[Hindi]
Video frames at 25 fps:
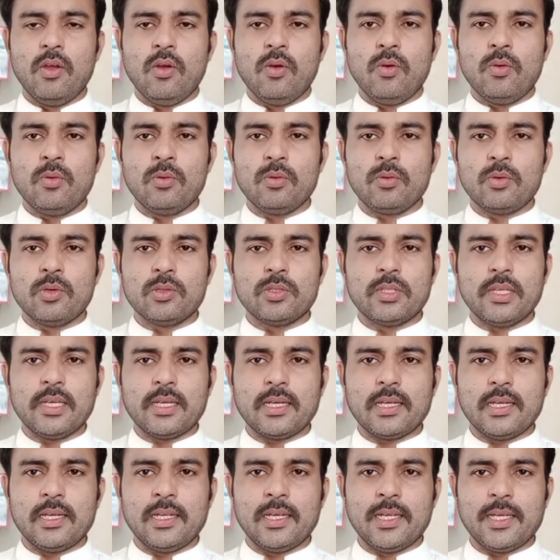उनको
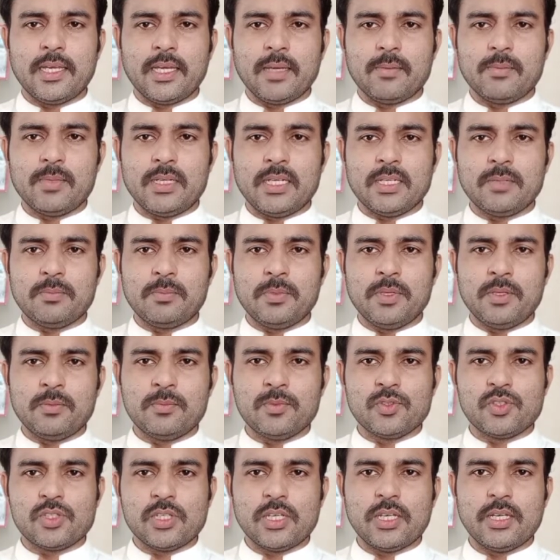देख लेने के बाद फिर
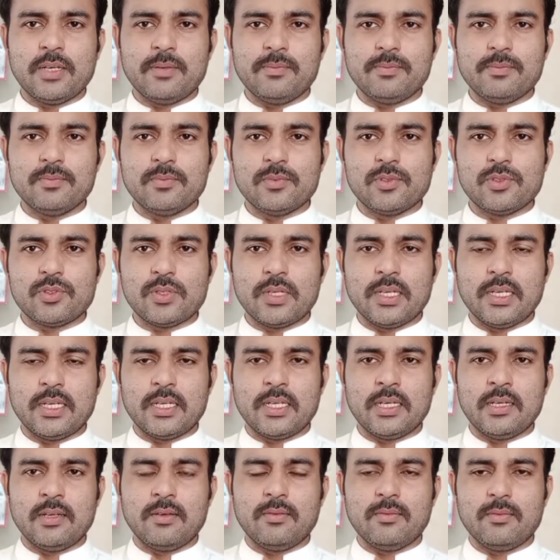मुझे जो है
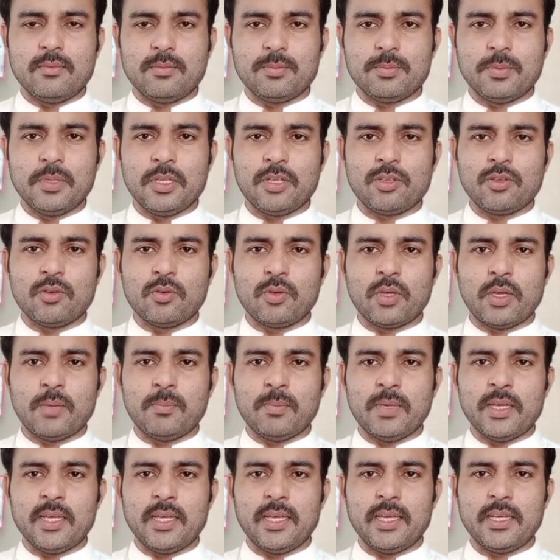ना फिर क्योंकि
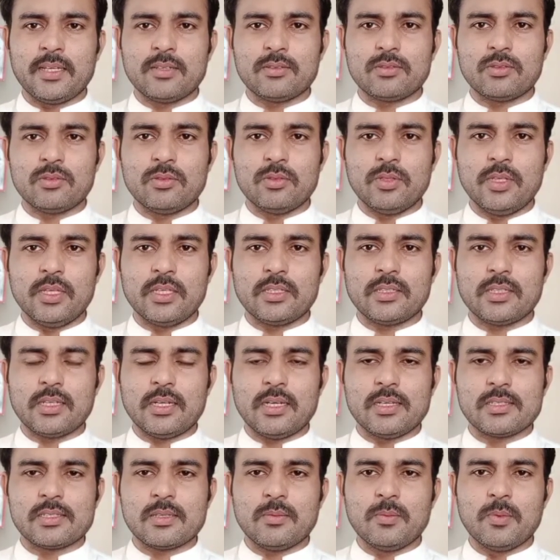मैं एक तो एक
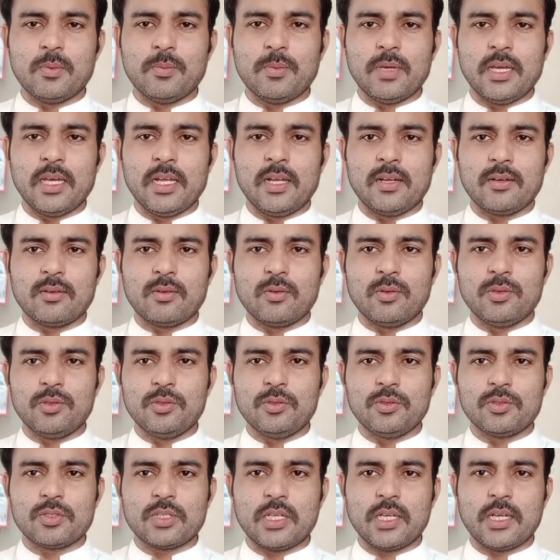तरह से मोबाइल को
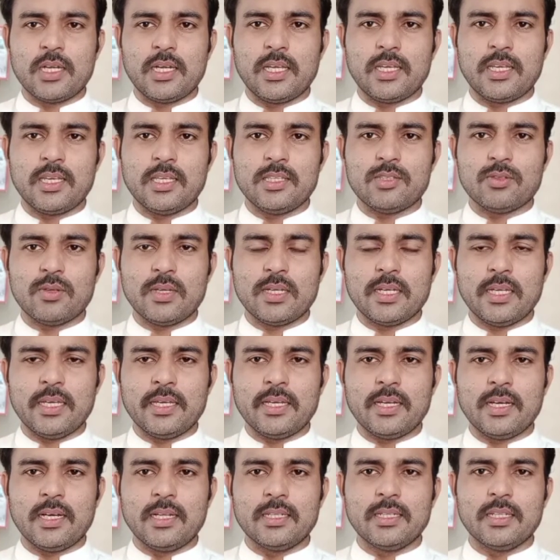यूज़ करने की जो है ना
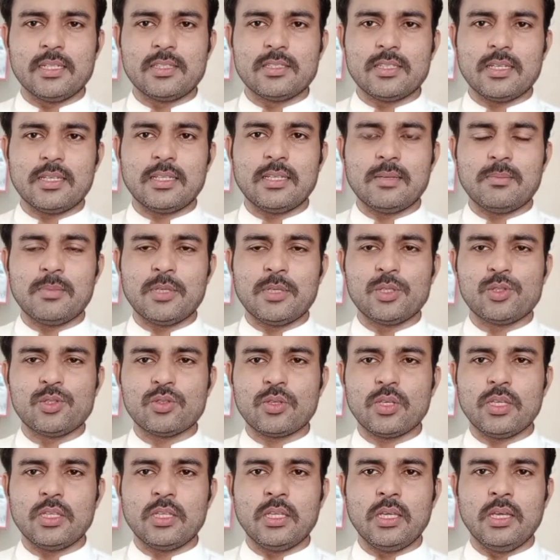एक आदत ज़्यादा बन
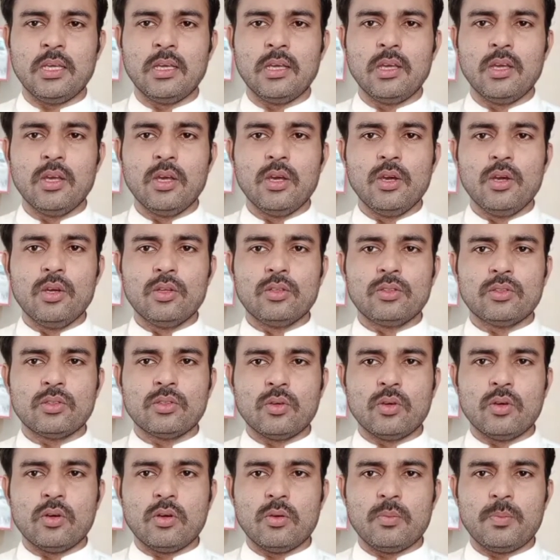चुकी थी
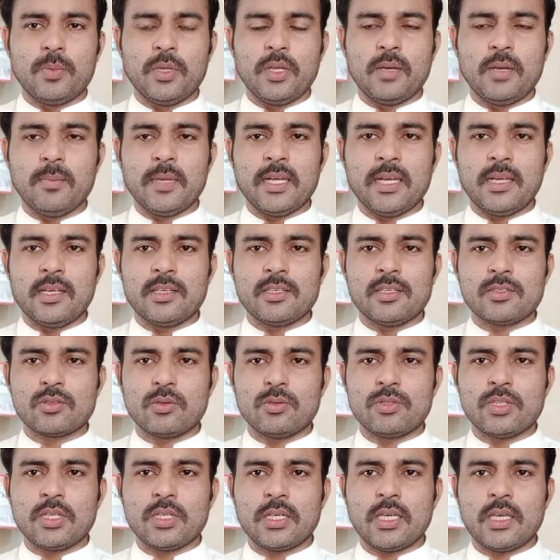तो फिर मैंने
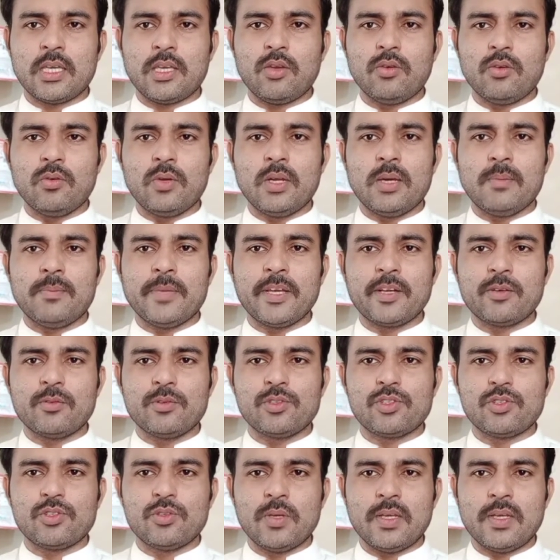सोचा कि क्यों ना मैं
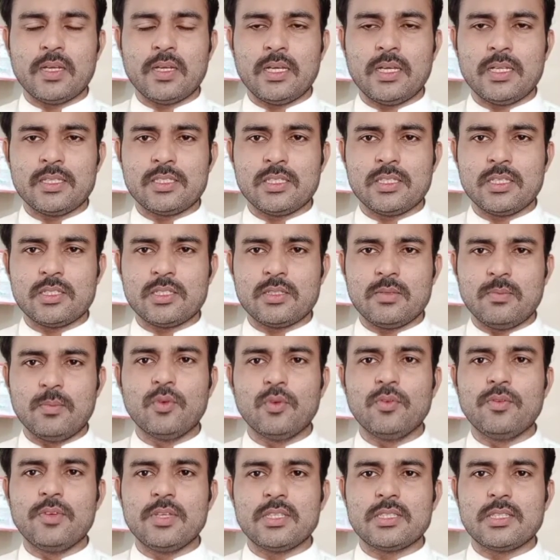कुछ जो है ना अच्छी अच्छी
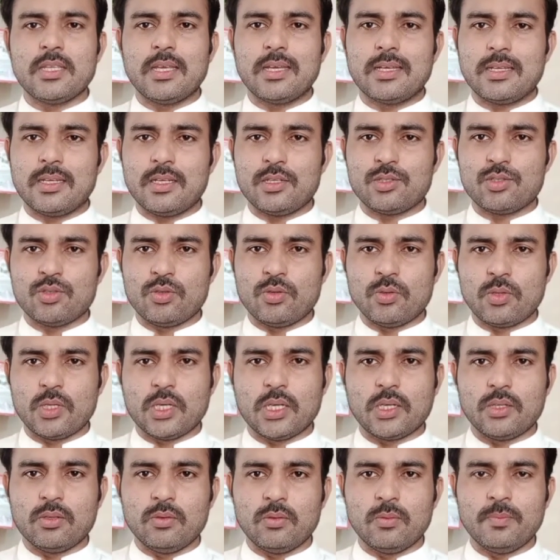मूवीज़ देखना शुरू
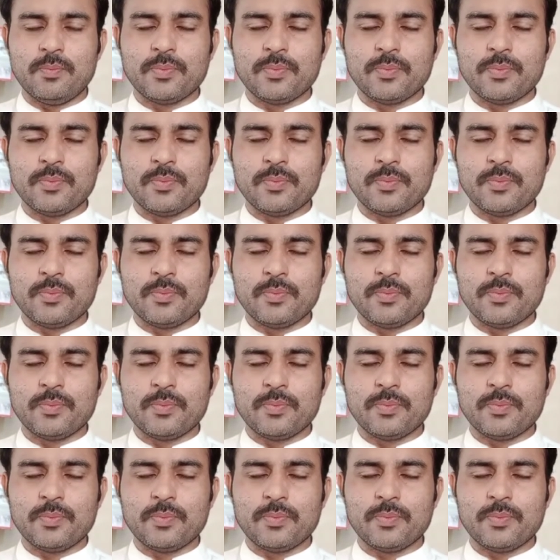कर दूँ